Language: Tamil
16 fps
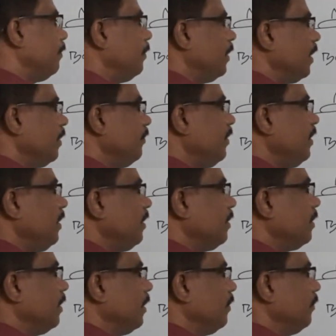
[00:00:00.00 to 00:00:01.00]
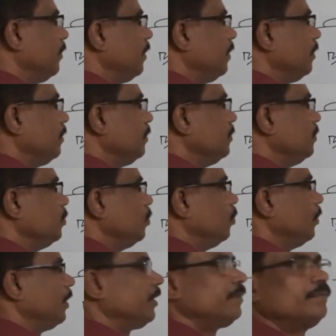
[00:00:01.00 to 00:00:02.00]
மனைவி கணவன்
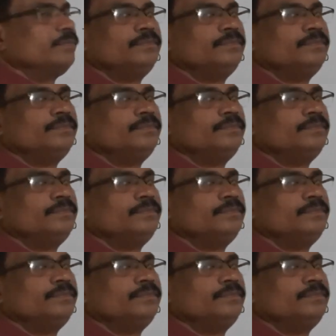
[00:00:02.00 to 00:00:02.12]
ஜோடி